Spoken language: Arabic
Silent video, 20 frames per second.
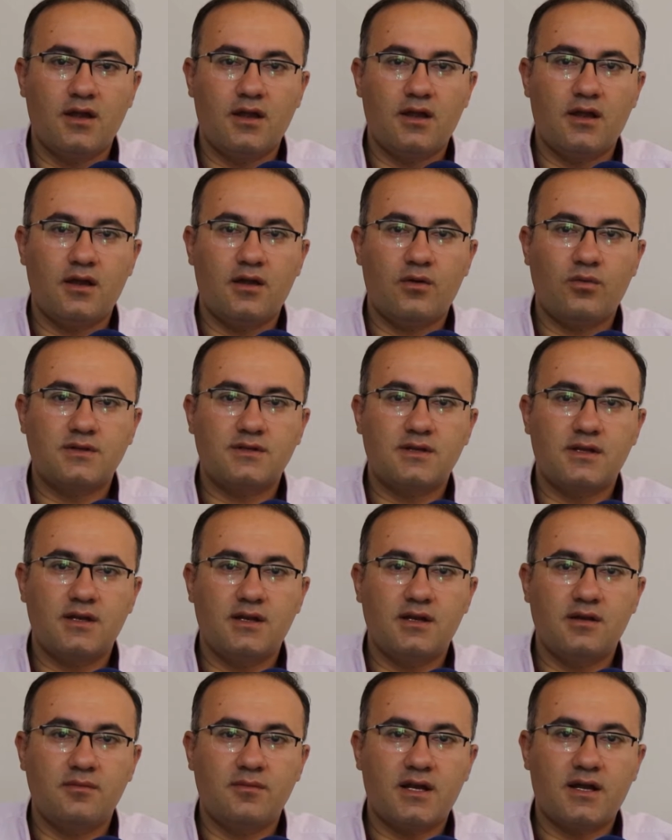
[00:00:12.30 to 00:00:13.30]
آه،
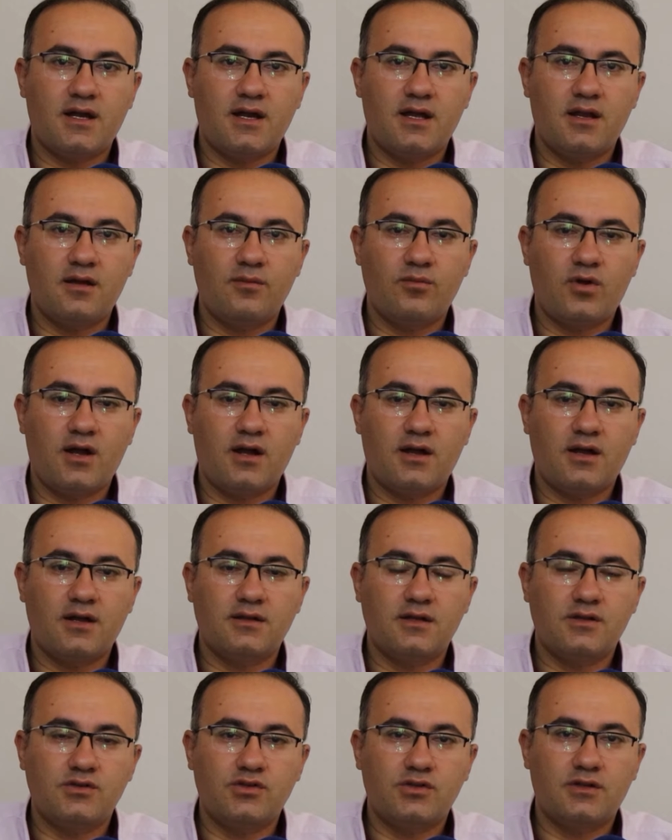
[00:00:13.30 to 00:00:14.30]
وصل لمرحلة
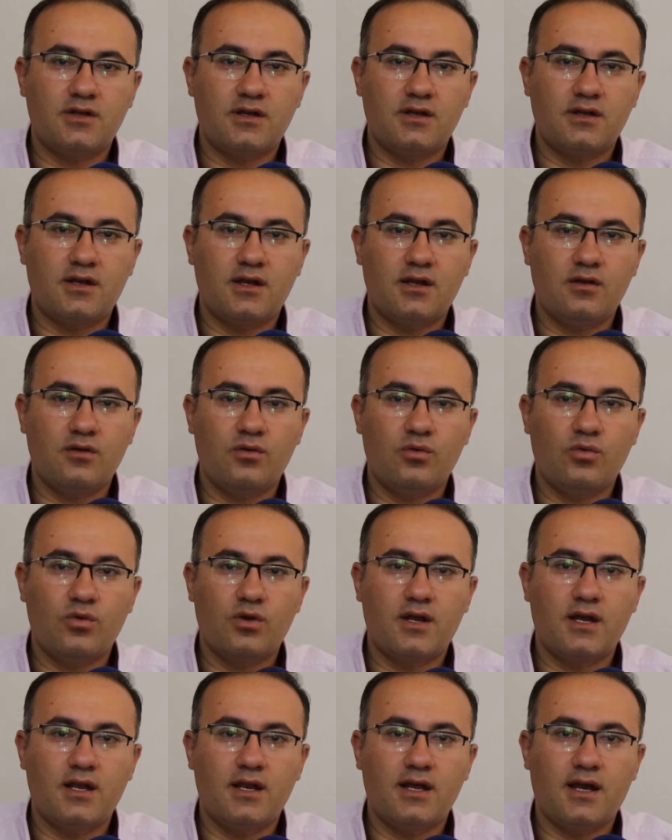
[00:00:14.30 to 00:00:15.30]
معقدة جدا
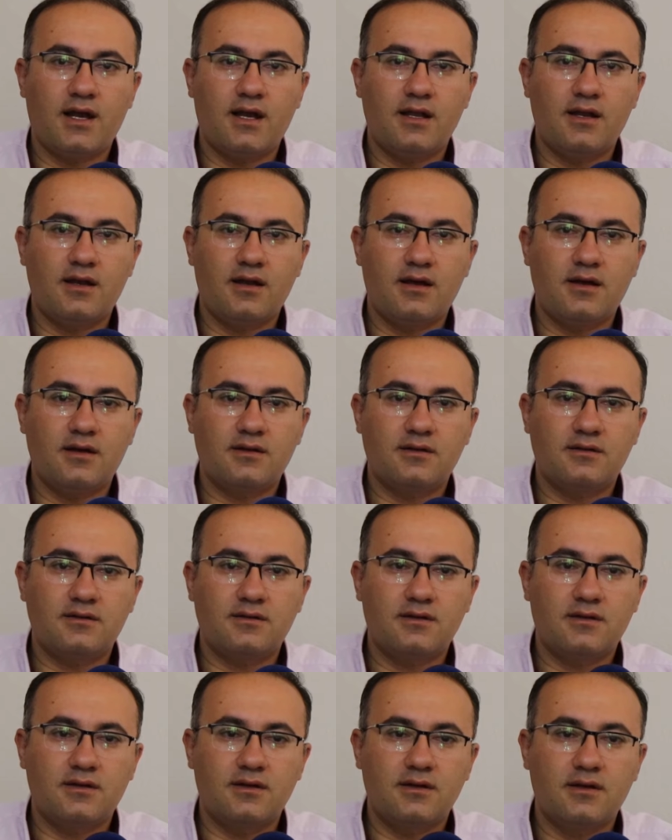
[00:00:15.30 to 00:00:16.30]
الوكلاء على
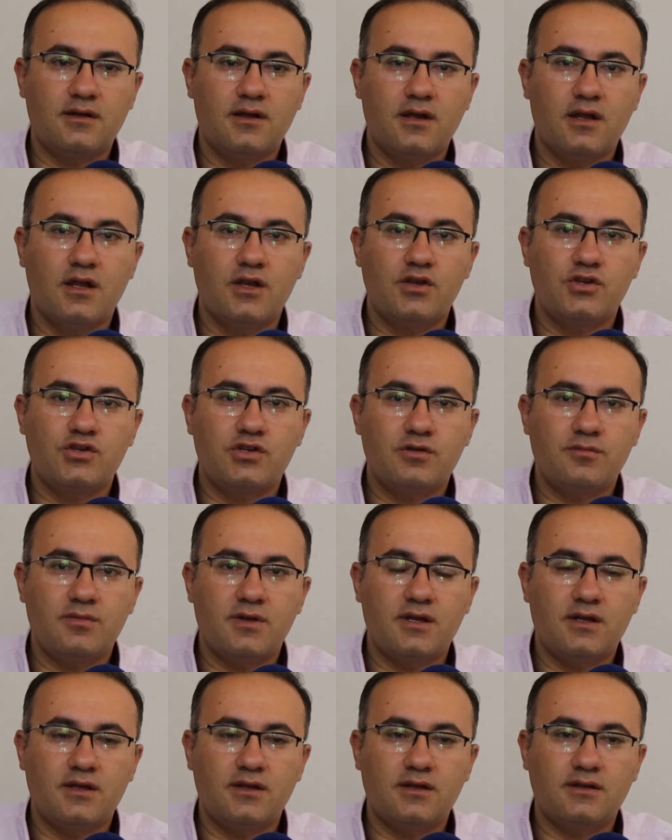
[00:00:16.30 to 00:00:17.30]
الأرض
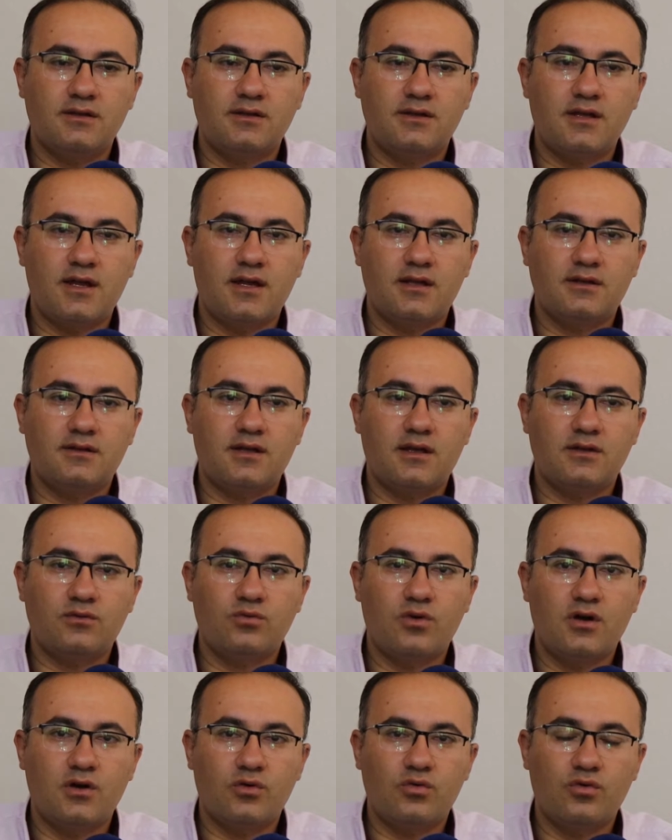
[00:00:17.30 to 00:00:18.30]
شبه انتهت
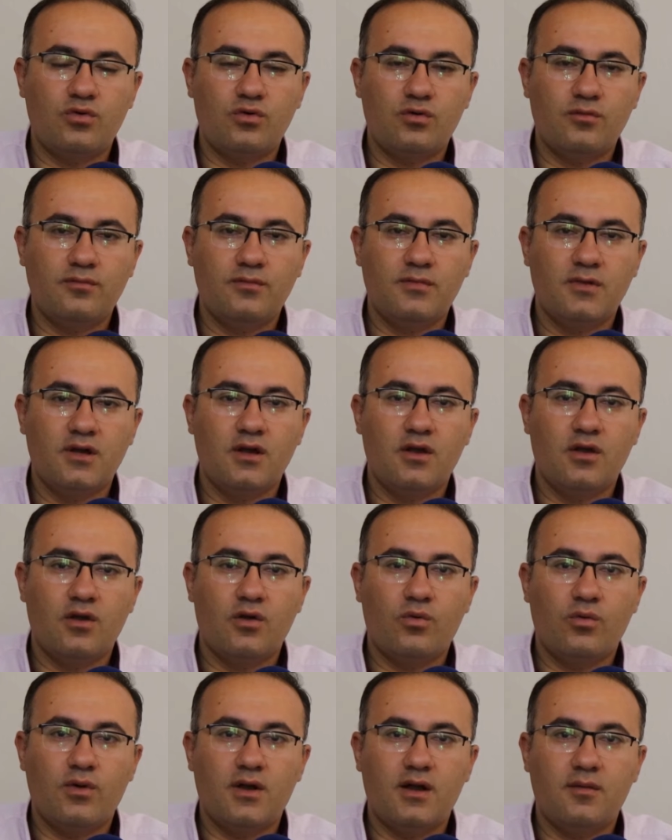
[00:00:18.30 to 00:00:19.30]
أدوارهم
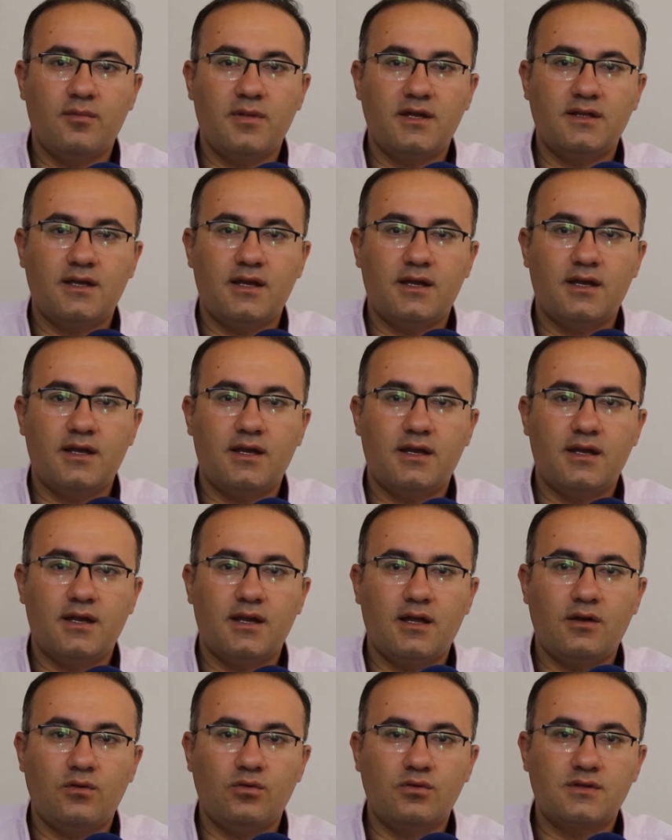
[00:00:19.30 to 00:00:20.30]
وبدأ
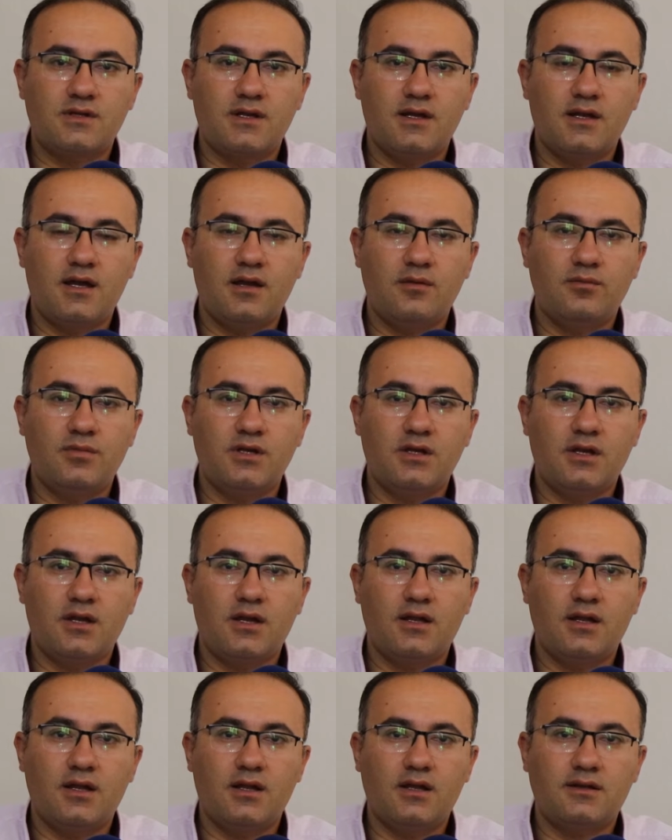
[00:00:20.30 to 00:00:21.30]
الأصلاء
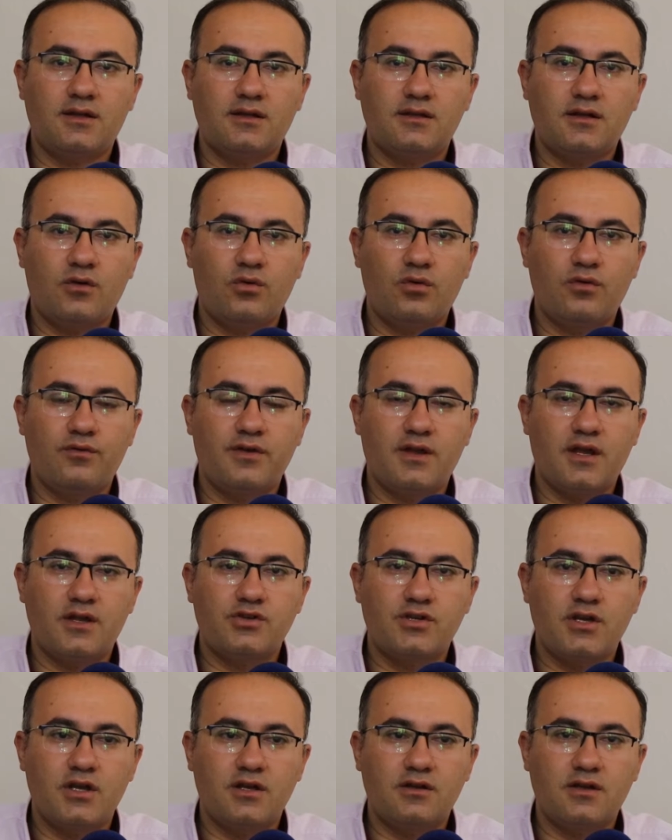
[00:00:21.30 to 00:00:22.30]
بالتدخل في
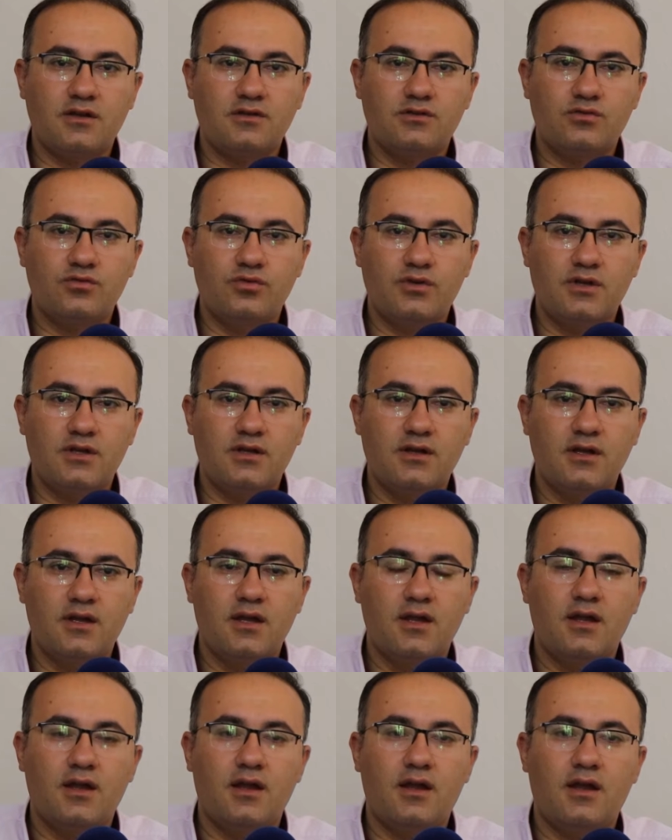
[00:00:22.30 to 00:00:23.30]
الشأن السوري
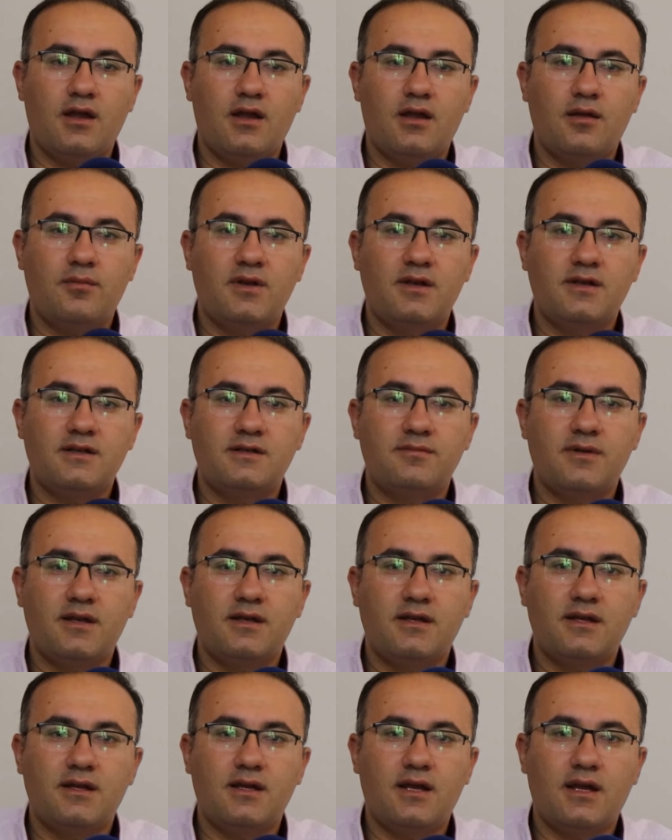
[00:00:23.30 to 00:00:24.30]
بالنسبة
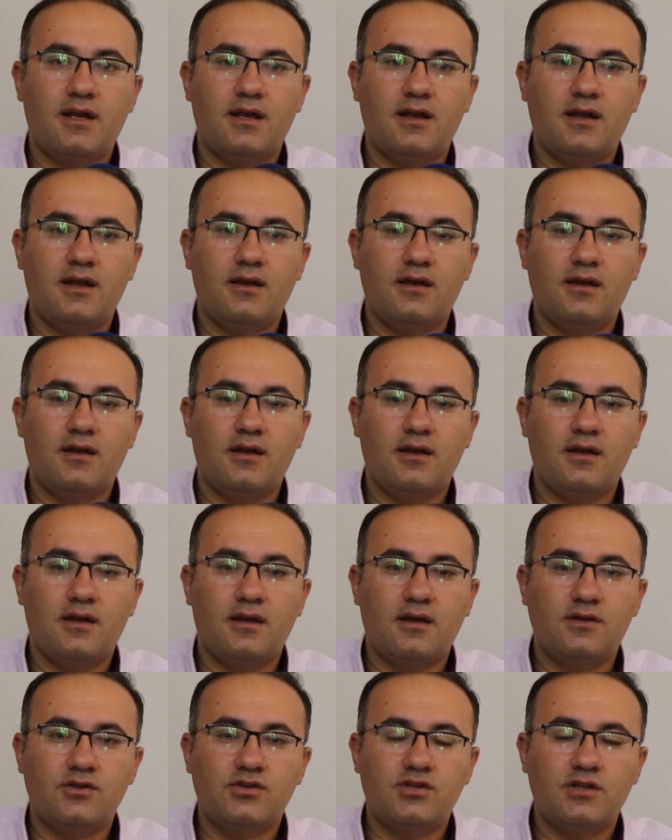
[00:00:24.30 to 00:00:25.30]

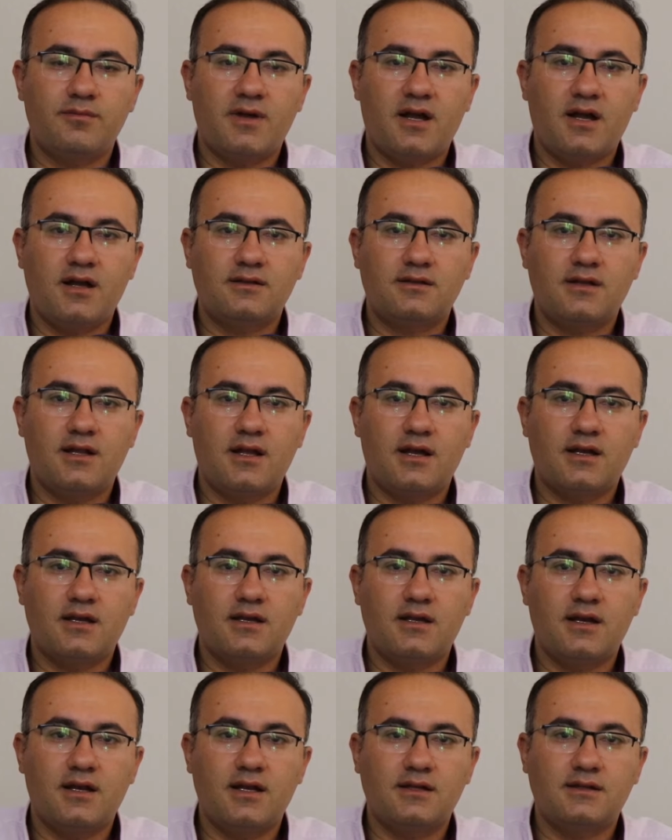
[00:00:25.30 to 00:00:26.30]
للاجتماعات
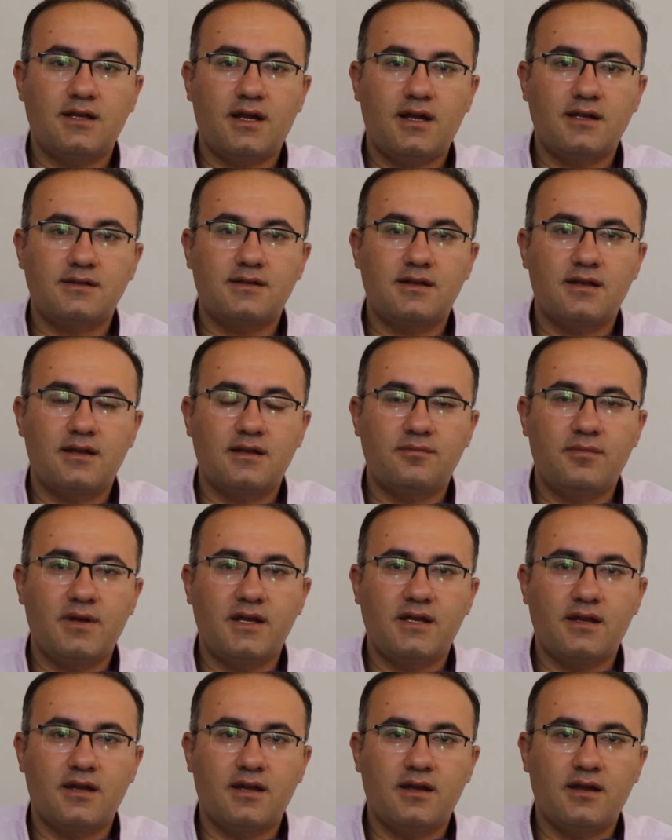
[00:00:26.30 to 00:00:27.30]
الأخيرة التي حصلت
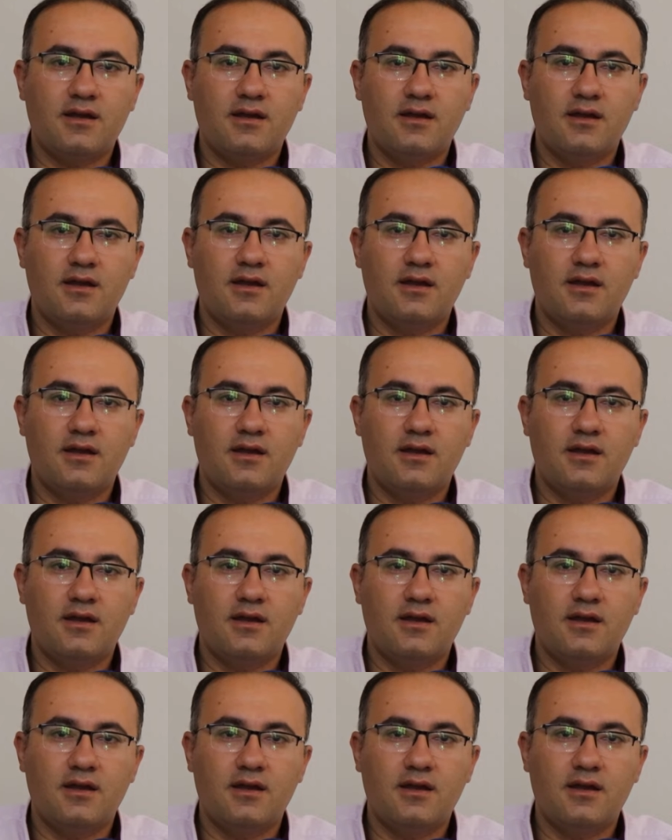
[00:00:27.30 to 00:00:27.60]
بين